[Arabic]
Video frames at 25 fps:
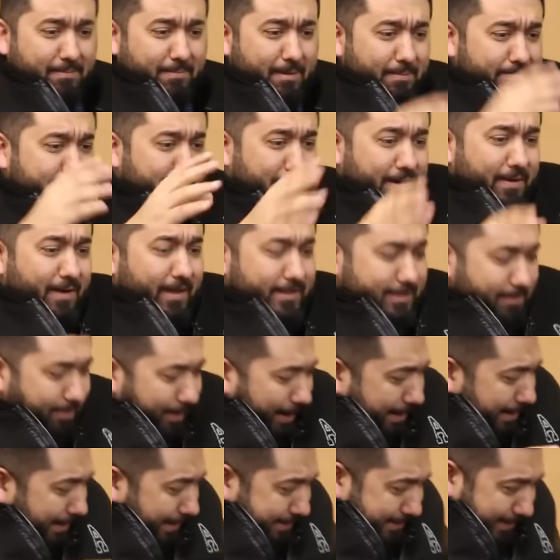طببت الرواتب
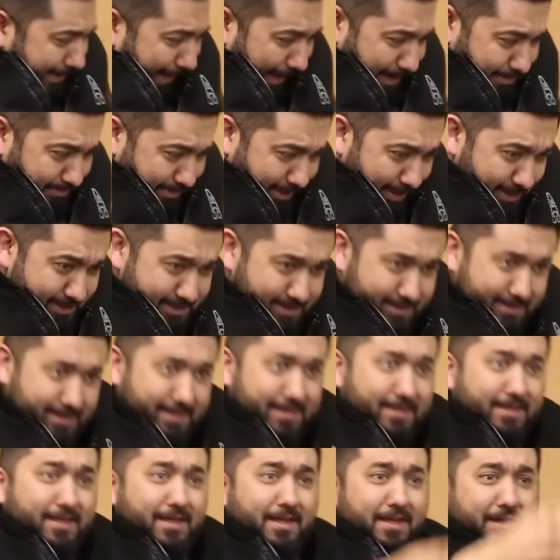خليتن عني
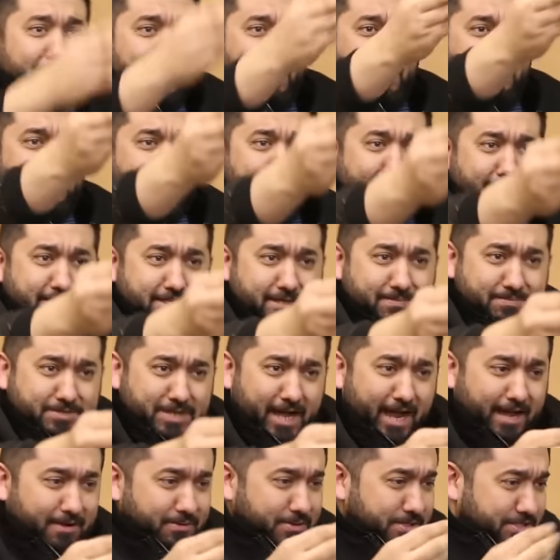زين رحت اجيب
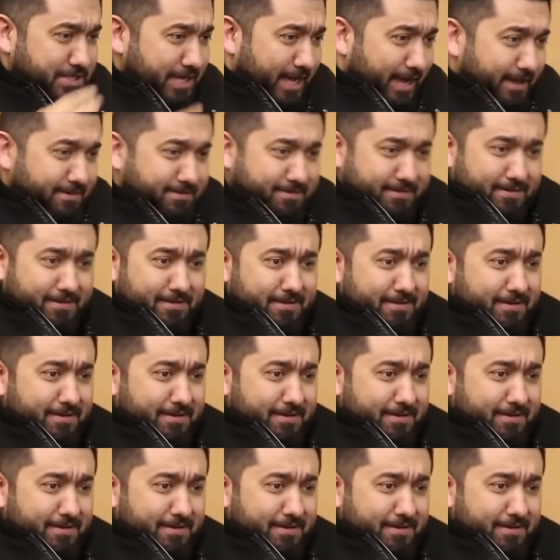شاي وجيت